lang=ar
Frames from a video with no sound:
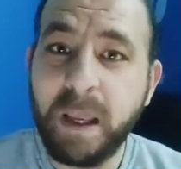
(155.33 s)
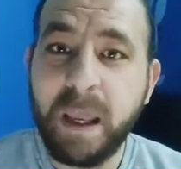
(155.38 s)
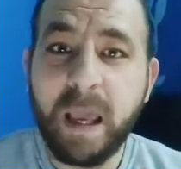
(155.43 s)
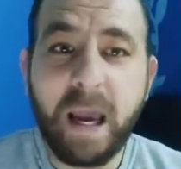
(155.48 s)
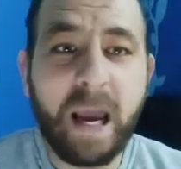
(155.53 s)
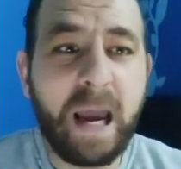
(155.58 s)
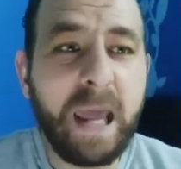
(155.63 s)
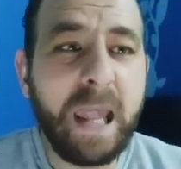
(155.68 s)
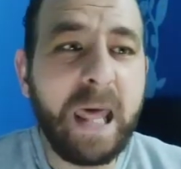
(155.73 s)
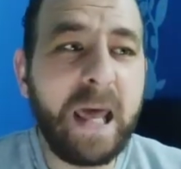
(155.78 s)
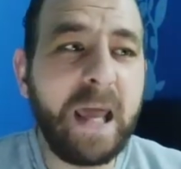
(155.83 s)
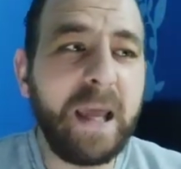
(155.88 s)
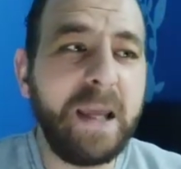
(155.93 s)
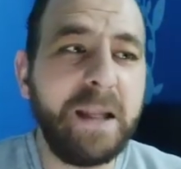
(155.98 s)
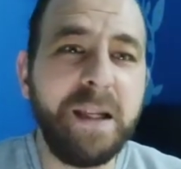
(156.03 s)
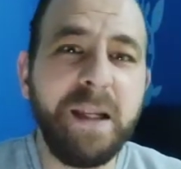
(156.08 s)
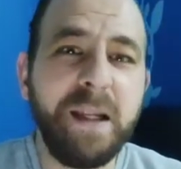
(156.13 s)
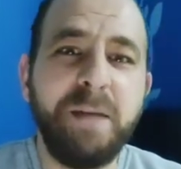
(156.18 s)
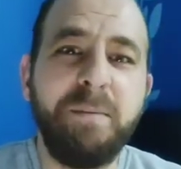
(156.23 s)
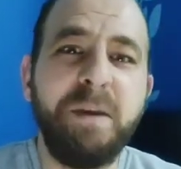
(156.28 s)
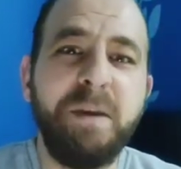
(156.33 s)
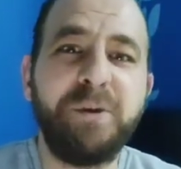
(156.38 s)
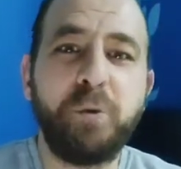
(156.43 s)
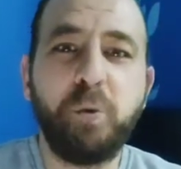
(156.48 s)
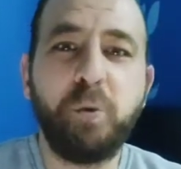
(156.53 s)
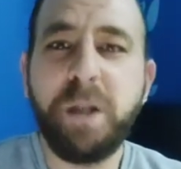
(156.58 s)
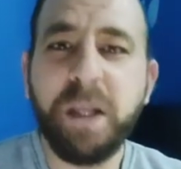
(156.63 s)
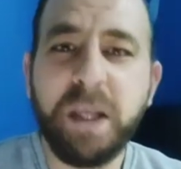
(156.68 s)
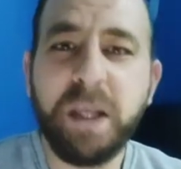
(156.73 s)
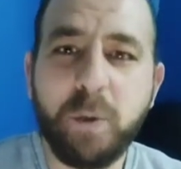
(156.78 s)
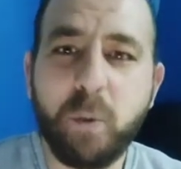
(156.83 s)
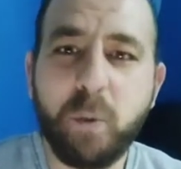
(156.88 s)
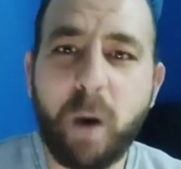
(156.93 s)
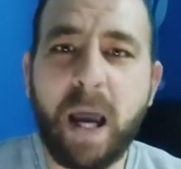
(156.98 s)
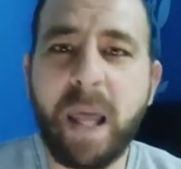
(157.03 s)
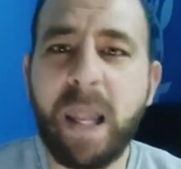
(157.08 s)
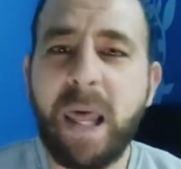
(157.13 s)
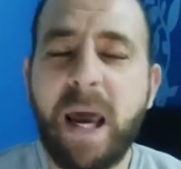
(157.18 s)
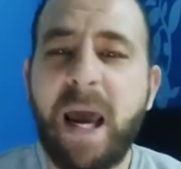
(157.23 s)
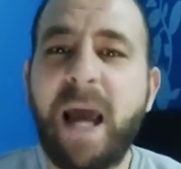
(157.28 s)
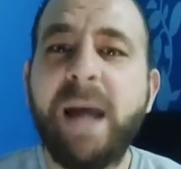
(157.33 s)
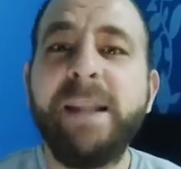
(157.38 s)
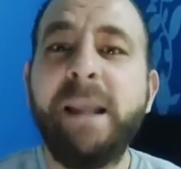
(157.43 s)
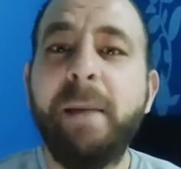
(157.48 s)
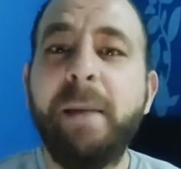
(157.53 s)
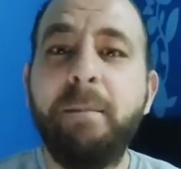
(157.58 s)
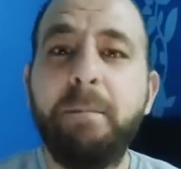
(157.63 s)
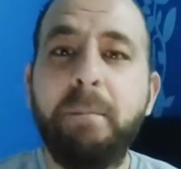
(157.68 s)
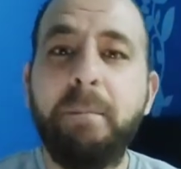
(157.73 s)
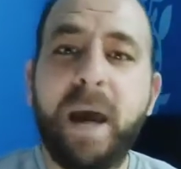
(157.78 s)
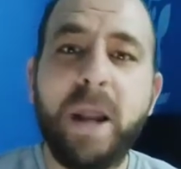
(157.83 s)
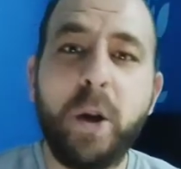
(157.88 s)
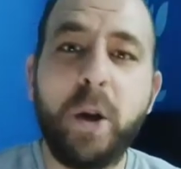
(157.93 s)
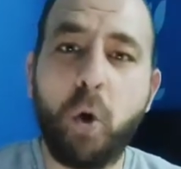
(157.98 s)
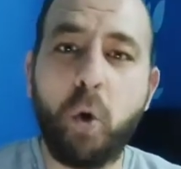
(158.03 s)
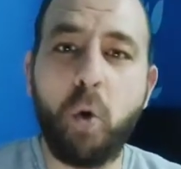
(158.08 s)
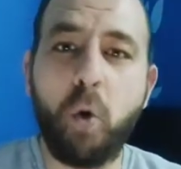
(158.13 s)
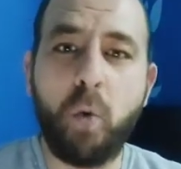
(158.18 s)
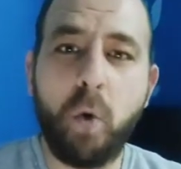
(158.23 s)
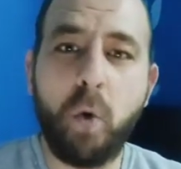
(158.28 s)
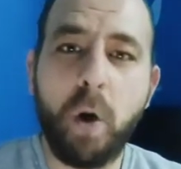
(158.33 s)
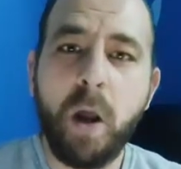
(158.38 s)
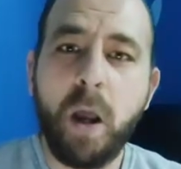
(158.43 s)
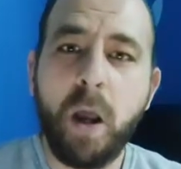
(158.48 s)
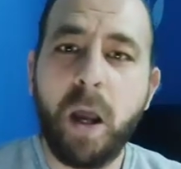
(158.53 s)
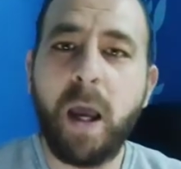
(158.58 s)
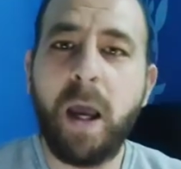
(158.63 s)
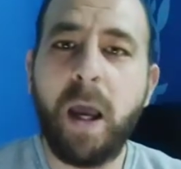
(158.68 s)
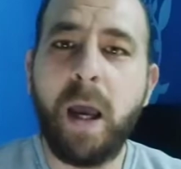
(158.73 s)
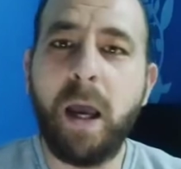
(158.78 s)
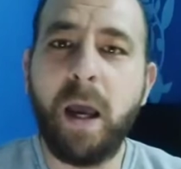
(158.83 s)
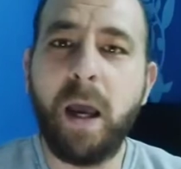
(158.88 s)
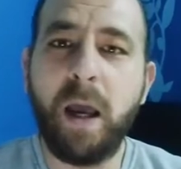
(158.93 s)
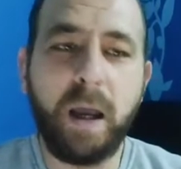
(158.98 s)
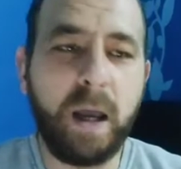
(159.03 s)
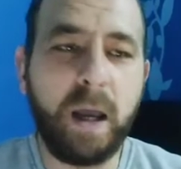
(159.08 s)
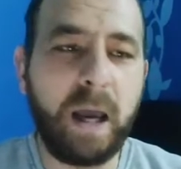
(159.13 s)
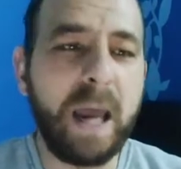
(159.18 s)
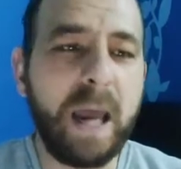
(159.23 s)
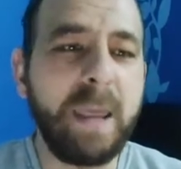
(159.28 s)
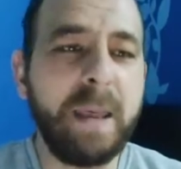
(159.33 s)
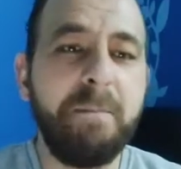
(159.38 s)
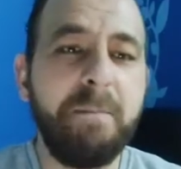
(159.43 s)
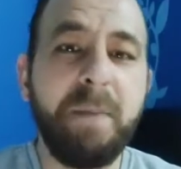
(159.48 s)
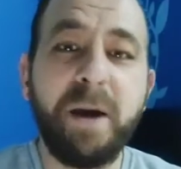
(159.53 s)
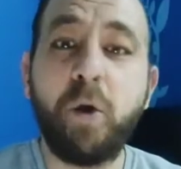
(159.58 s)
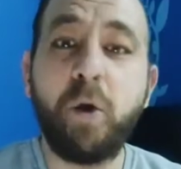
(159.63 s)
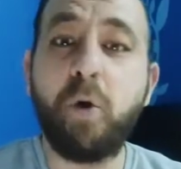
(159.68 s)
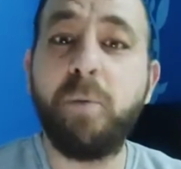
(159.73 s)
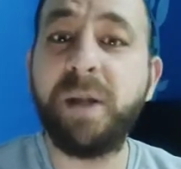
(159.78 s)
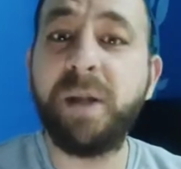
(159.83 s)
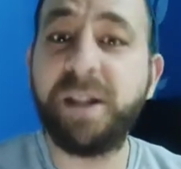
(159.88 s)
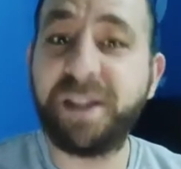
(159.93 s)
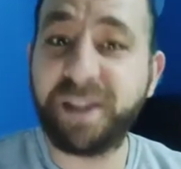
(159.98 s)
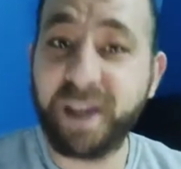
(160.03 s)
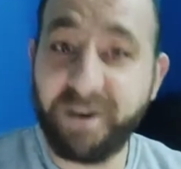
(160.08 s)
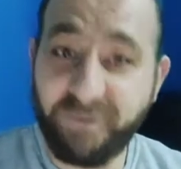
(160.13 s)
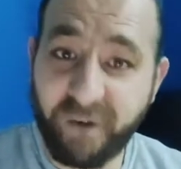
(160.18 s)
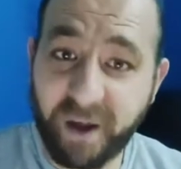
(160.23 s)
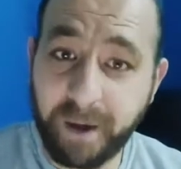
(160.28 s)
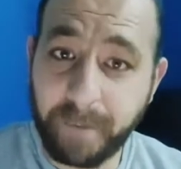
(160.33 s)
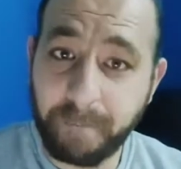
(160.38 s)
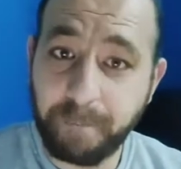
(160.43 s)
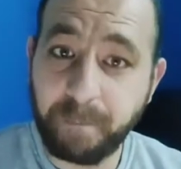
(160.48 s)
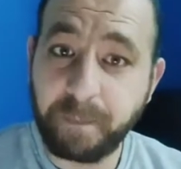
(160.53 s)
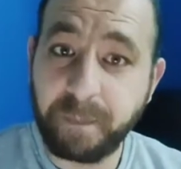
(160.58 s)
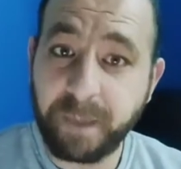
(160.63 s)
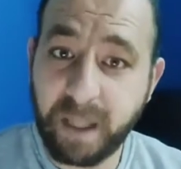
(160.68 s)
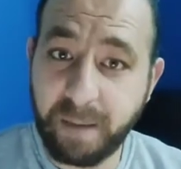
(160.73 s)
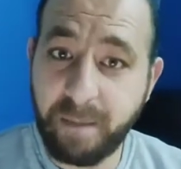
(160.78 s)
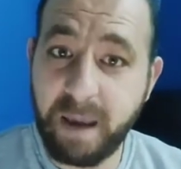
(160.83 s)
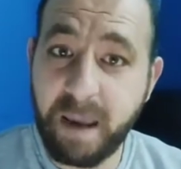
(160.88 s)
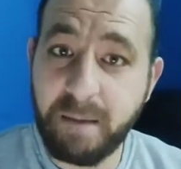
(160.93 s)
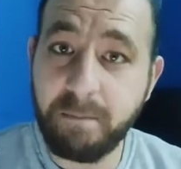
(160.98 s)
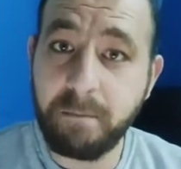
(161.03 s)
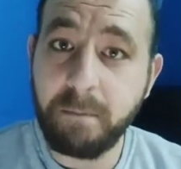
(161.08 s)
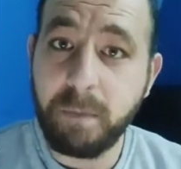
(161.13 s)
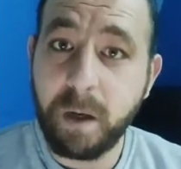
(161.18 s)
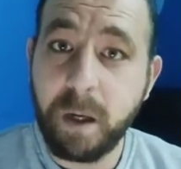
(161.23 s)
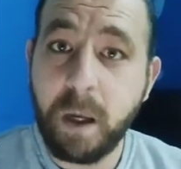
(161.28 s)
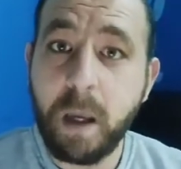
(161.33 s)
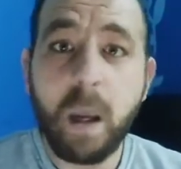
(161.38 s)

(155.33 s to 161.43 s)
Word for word: على المسؤولين وعلى عدم منعه آه عدم منعه من السفر تمام